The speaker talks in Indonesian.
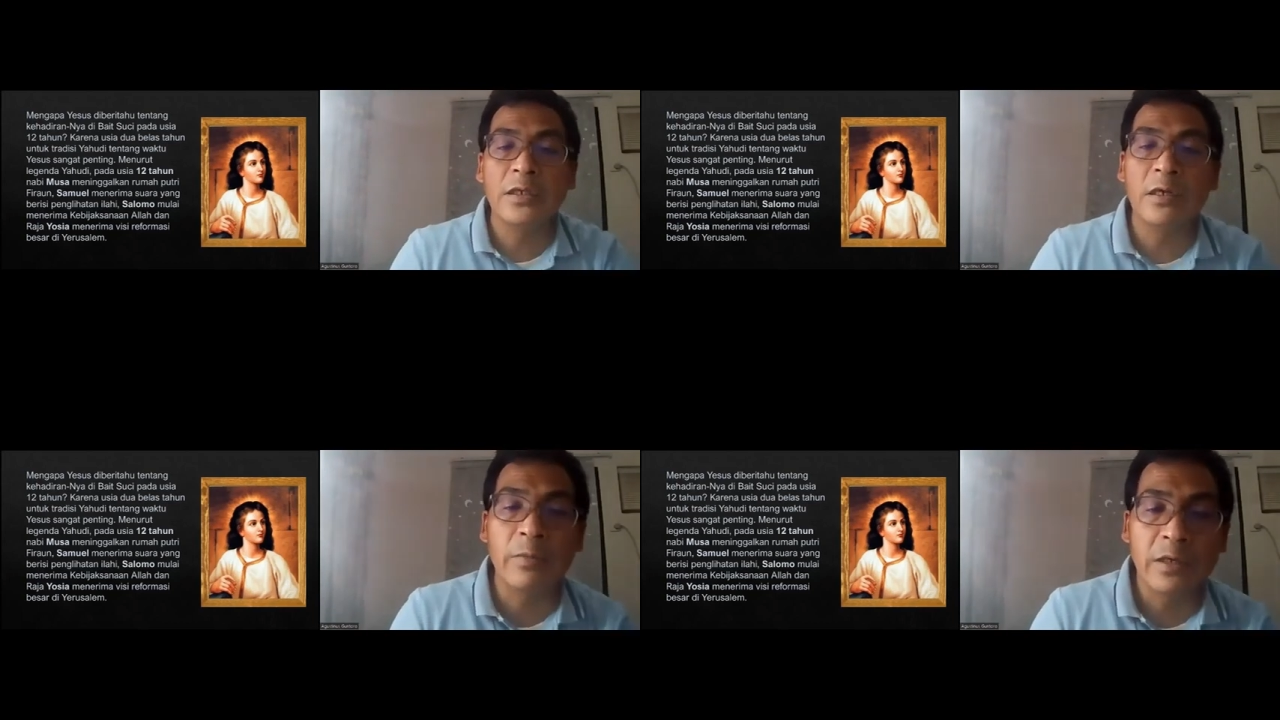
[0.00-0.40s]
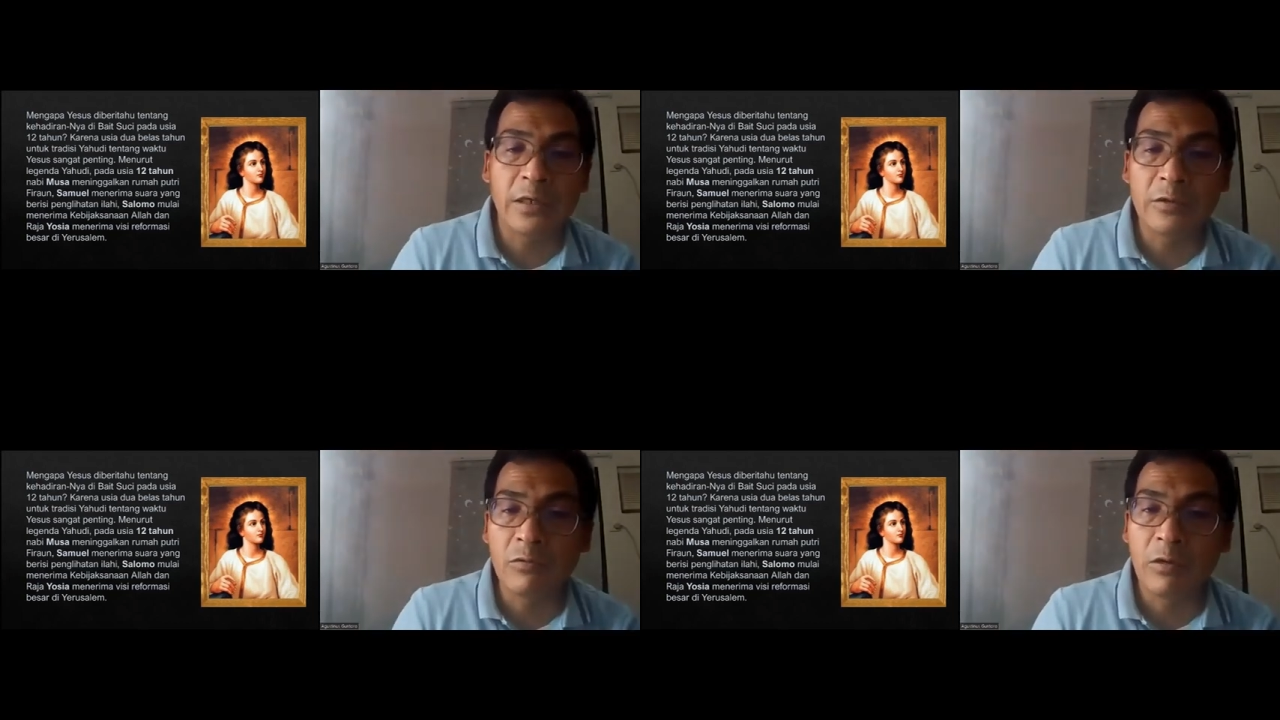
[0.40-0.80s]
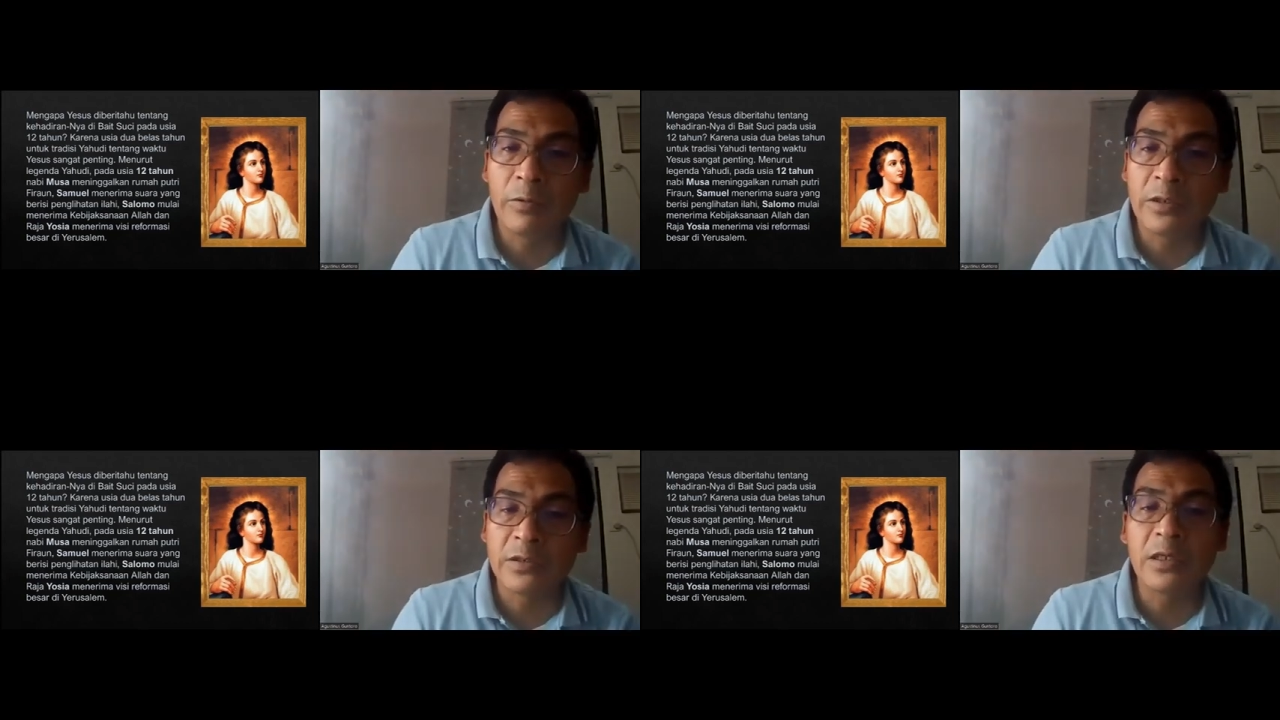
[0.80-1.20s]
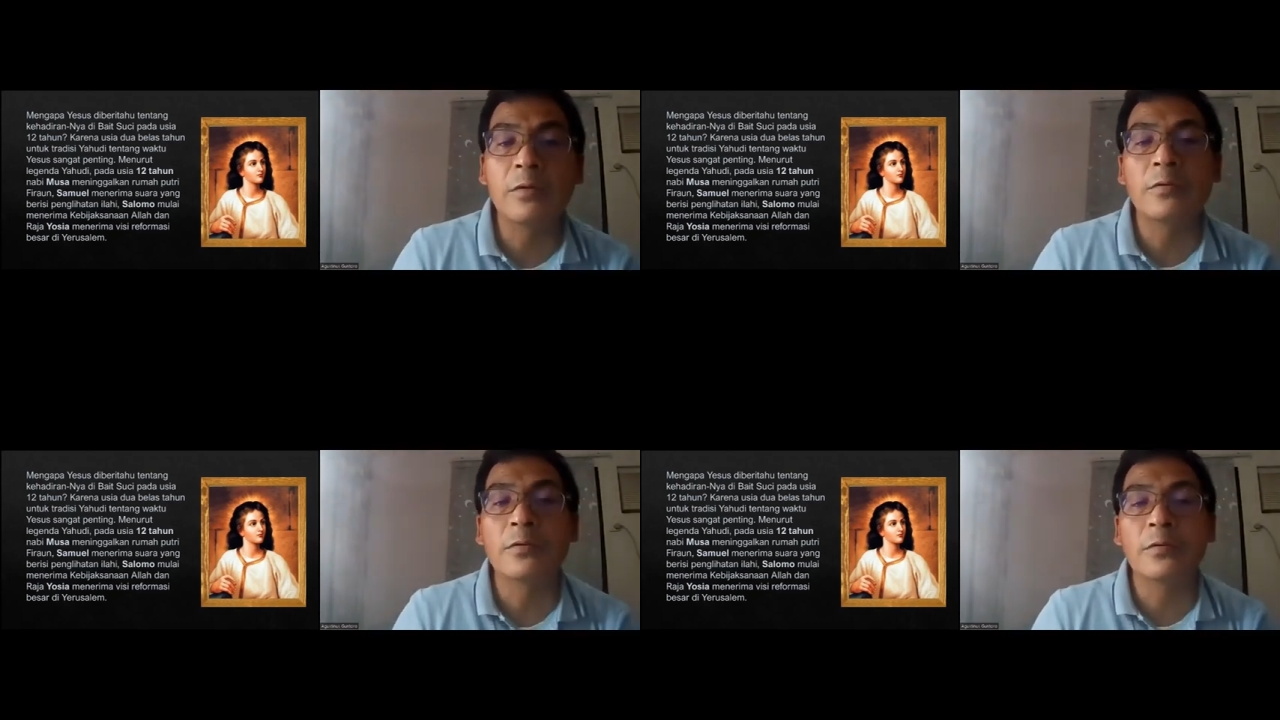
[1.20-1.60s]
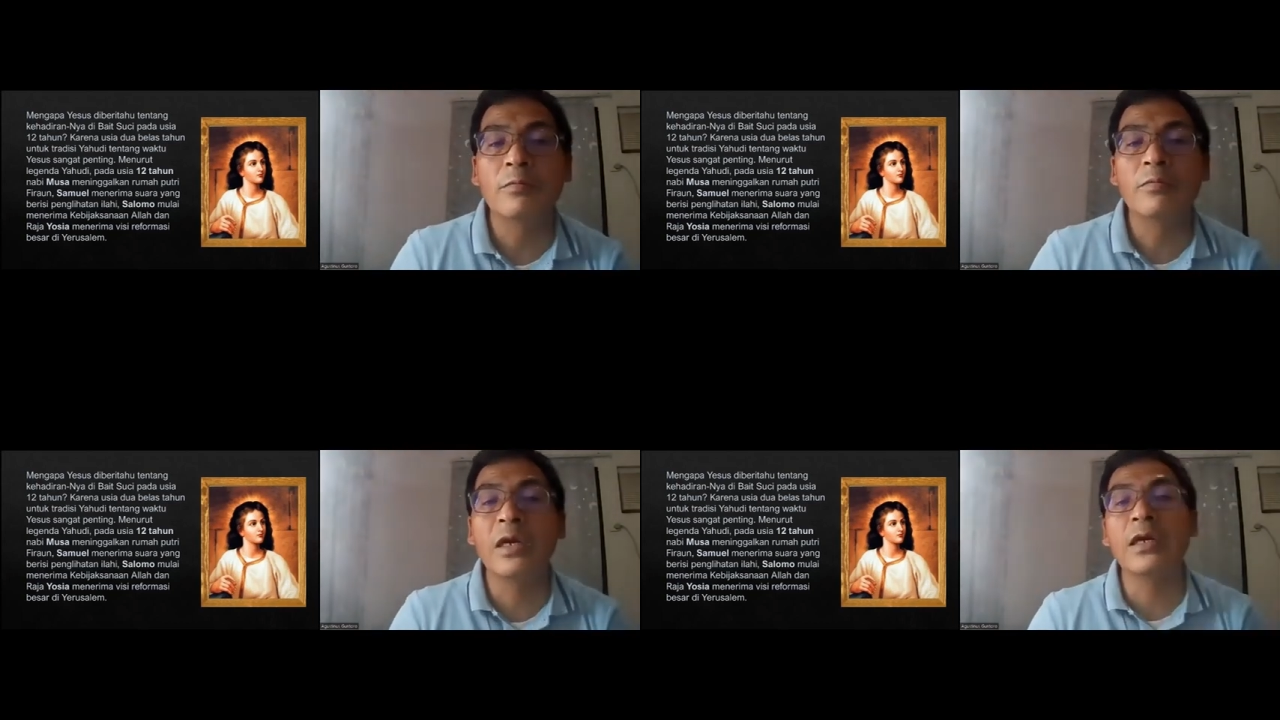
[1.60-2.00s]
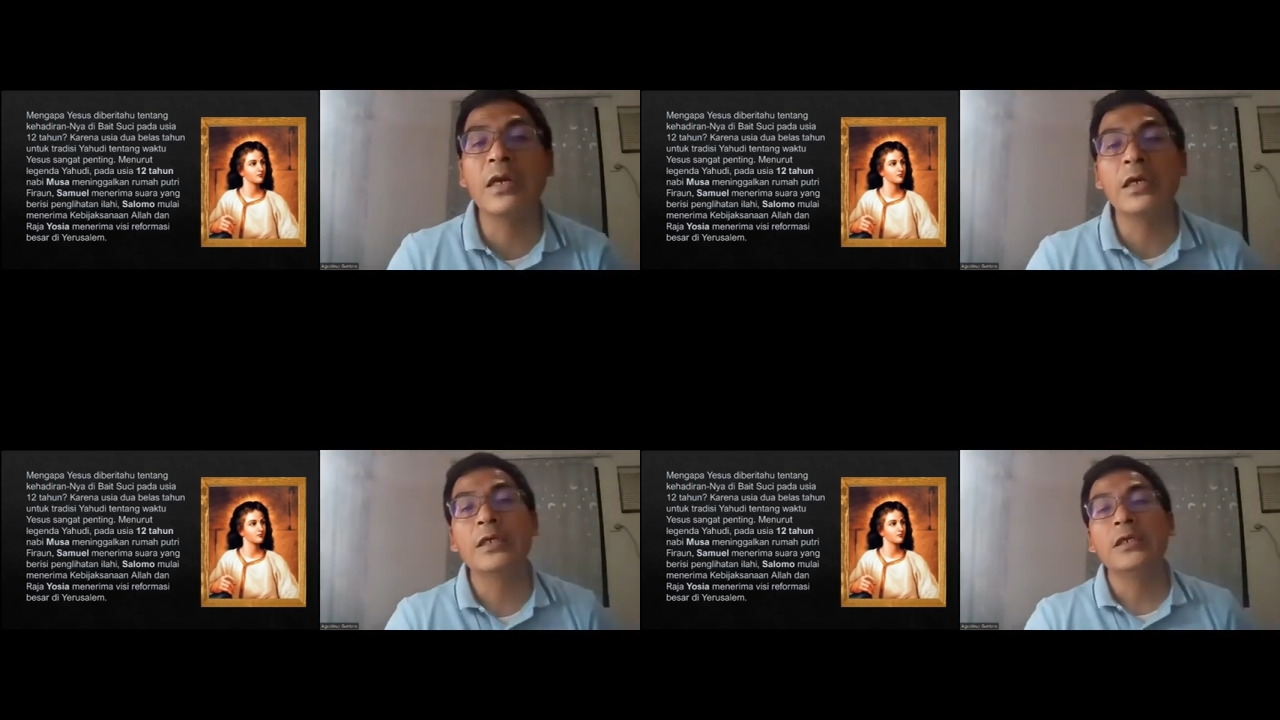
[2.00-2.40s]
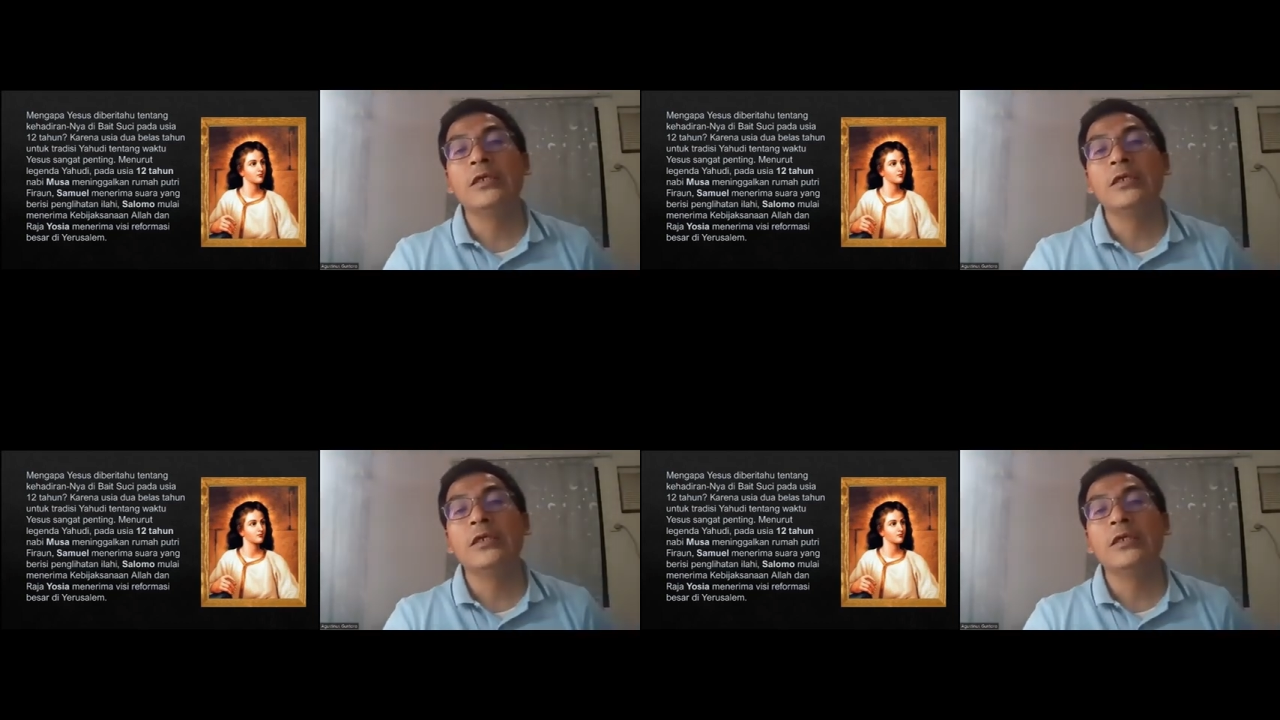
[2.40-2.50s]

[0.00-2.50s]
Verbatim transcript: yang pakai 12 tahun. Maka